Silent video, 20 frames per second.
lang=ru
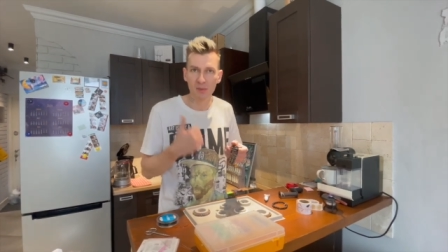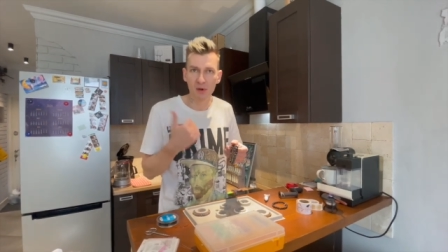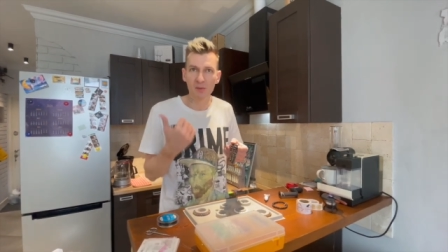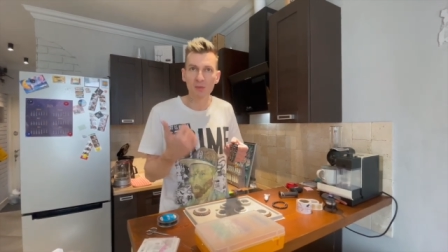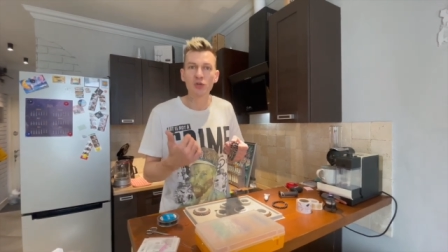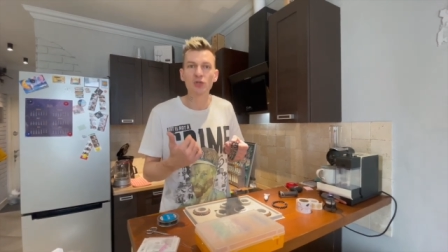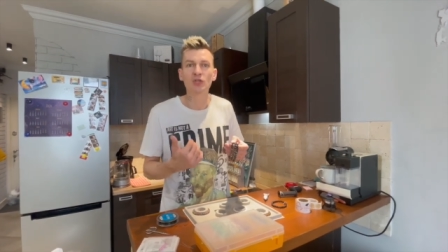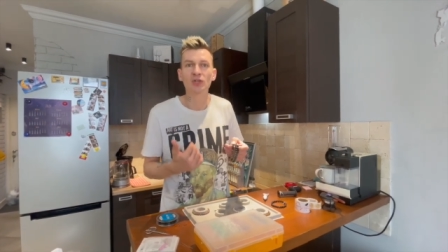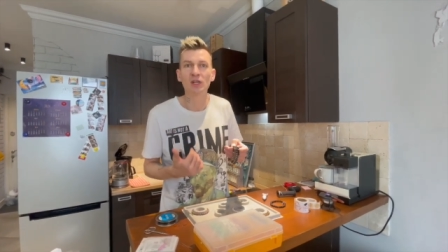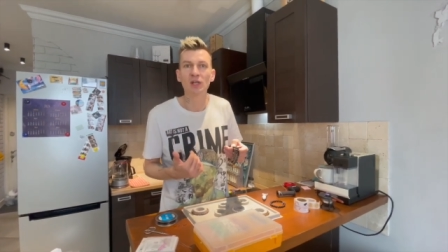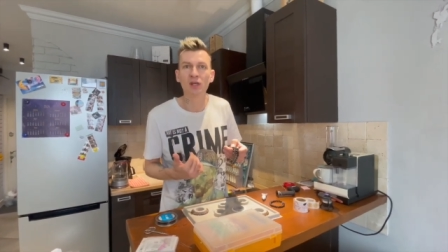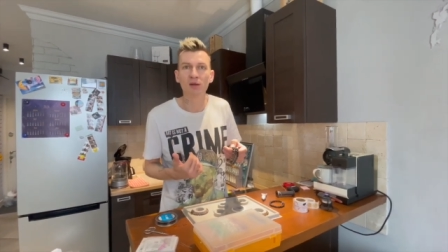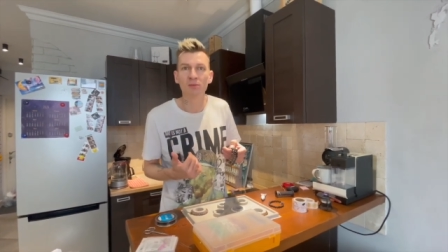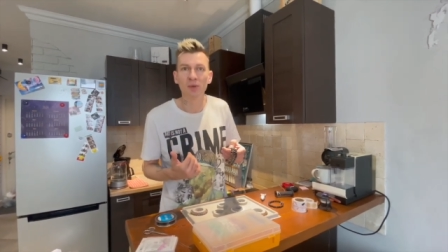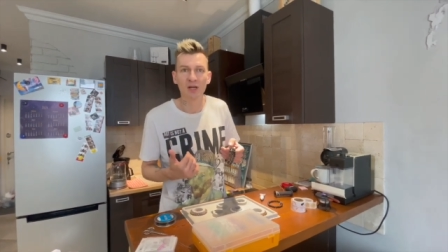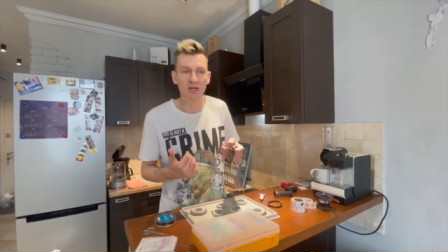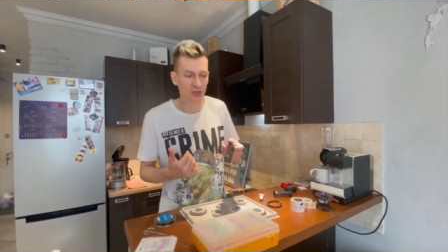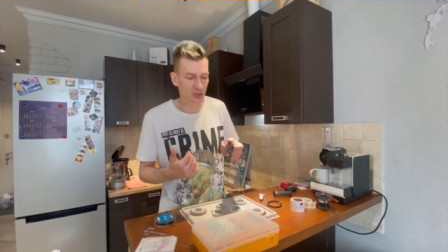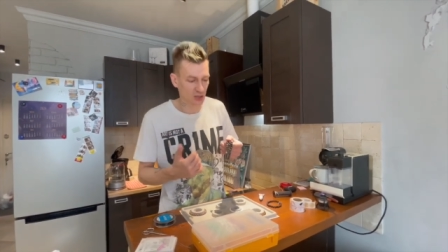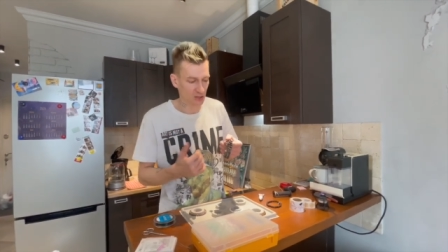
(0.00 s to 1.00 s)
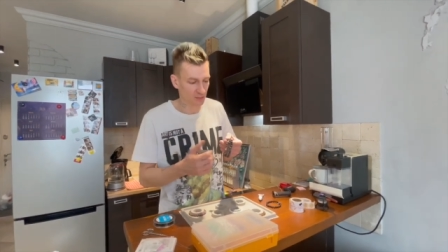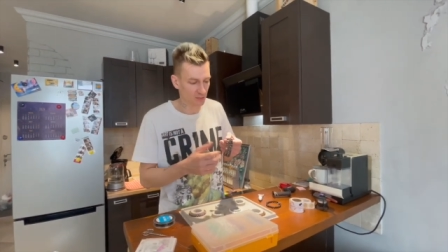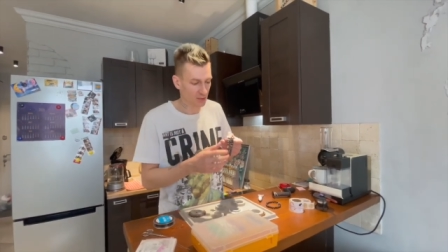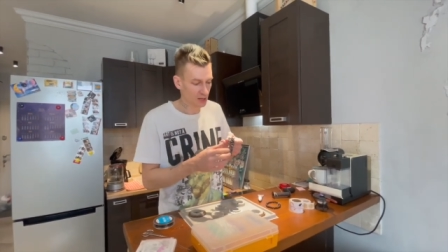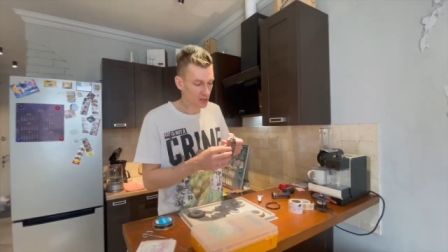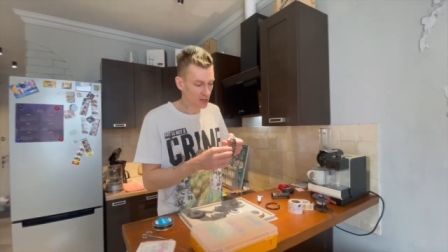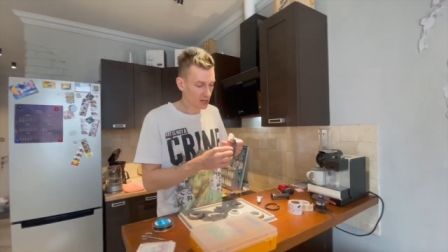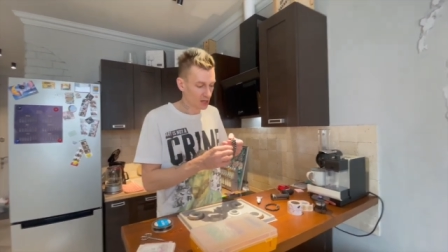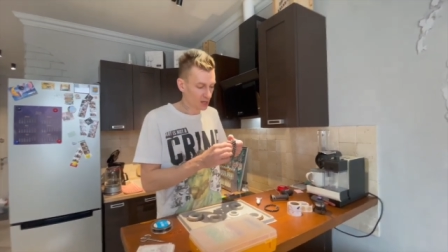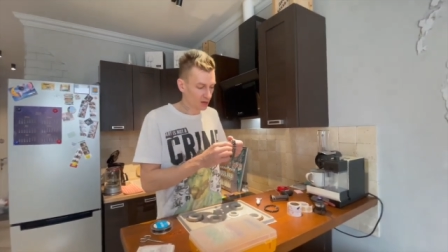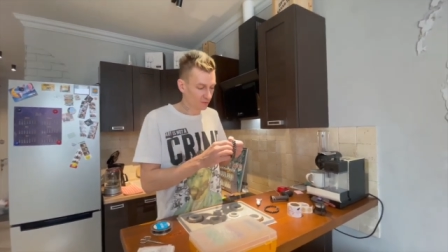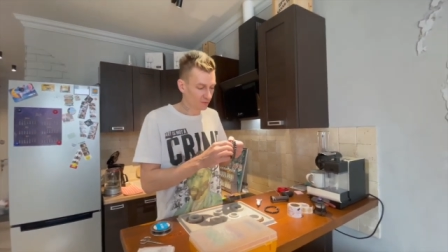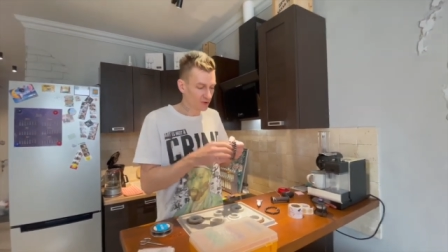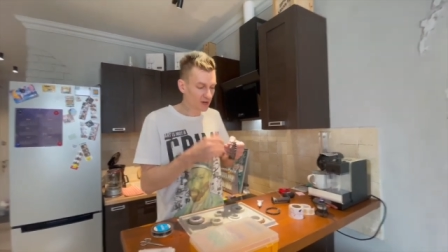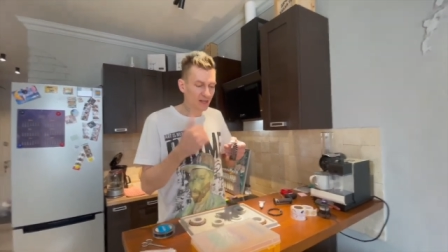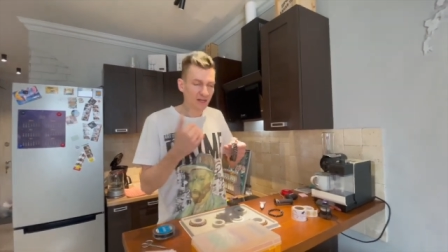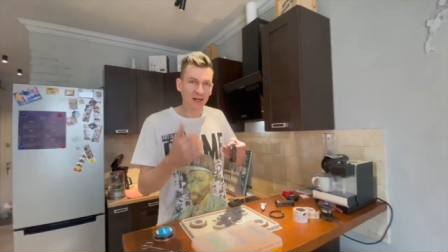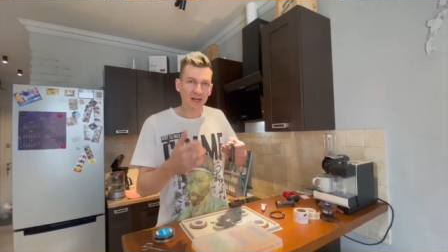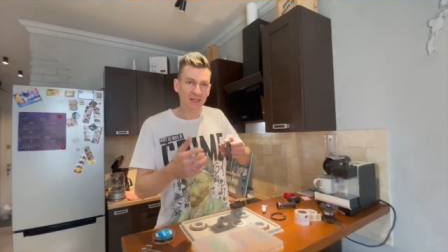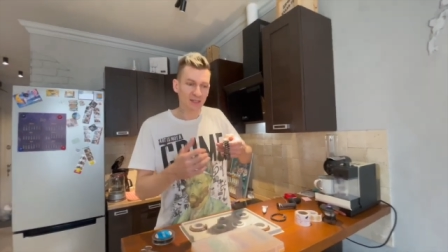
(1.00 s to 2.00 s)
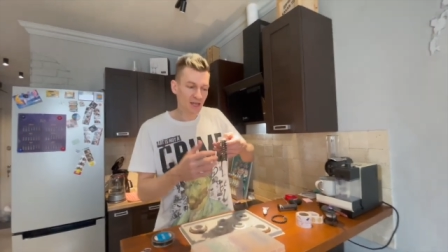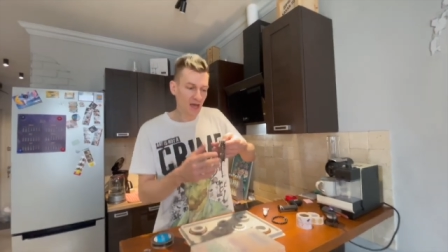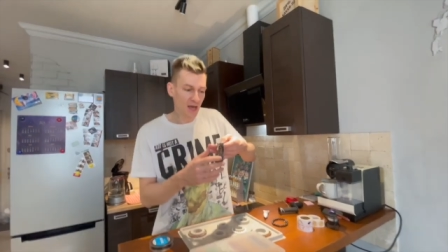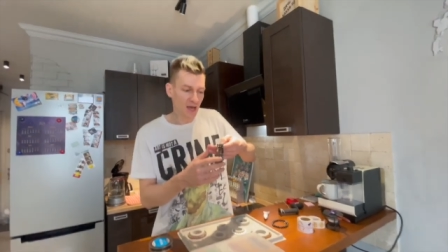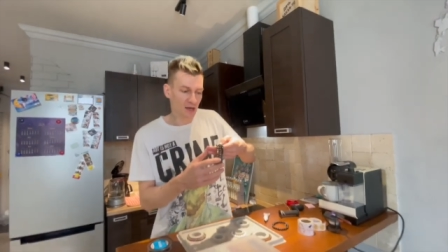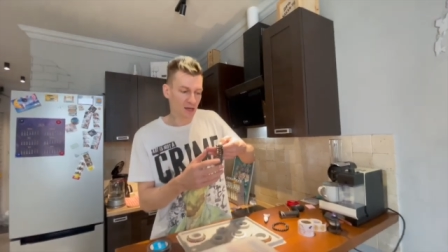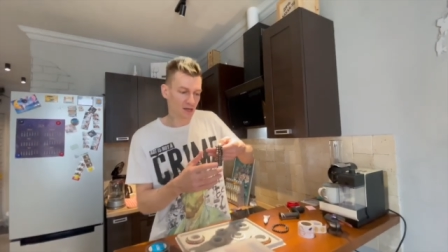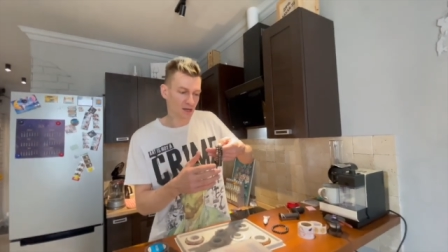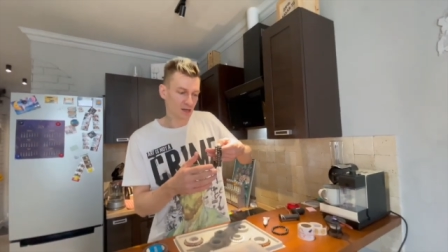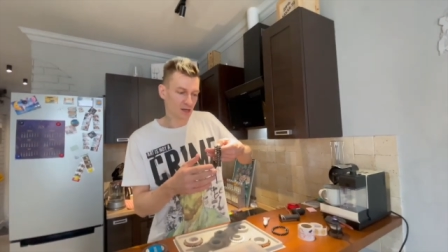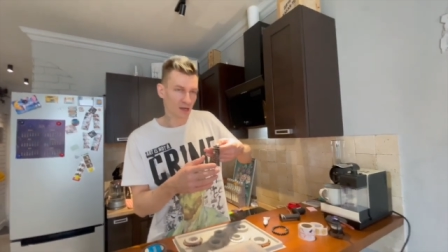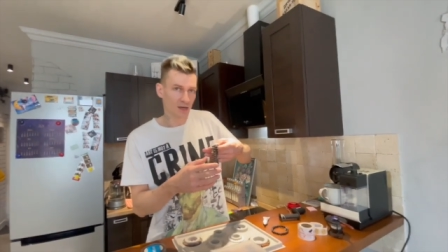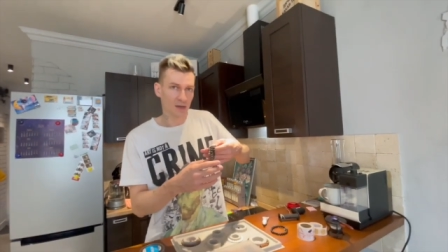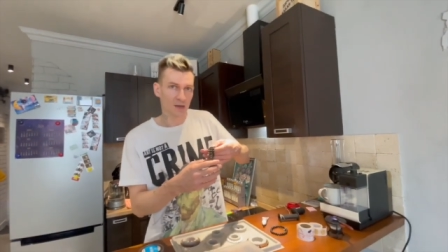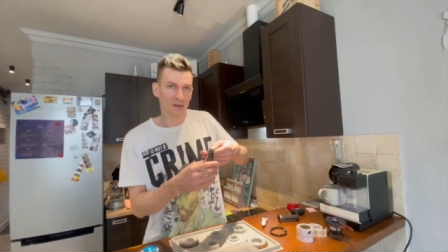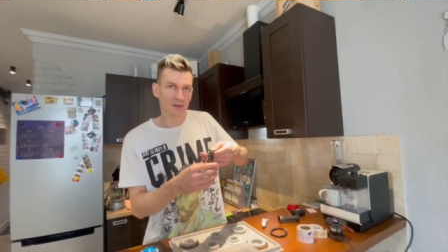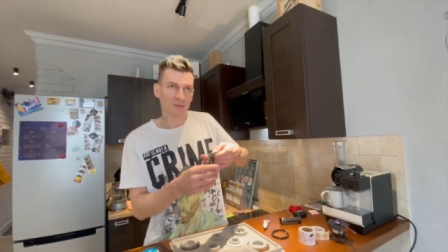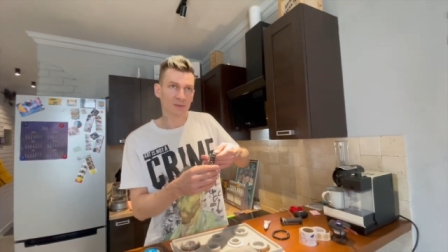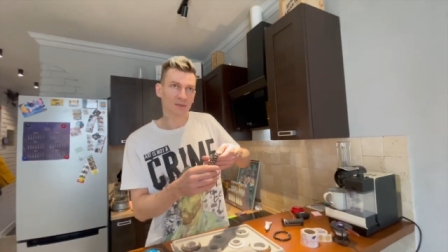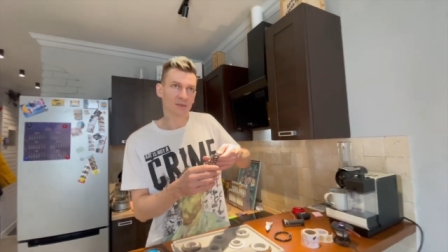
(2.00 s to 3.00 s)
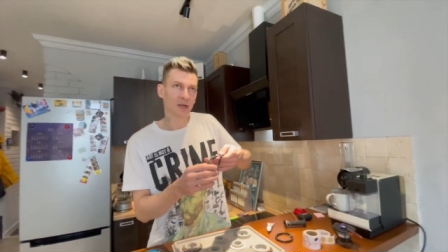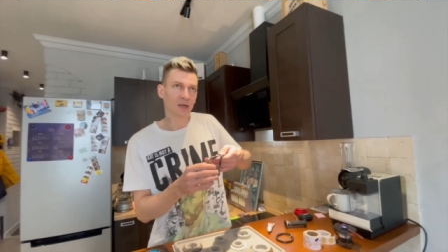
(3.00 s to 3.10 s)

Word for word: а может или большим. Вы, когда а,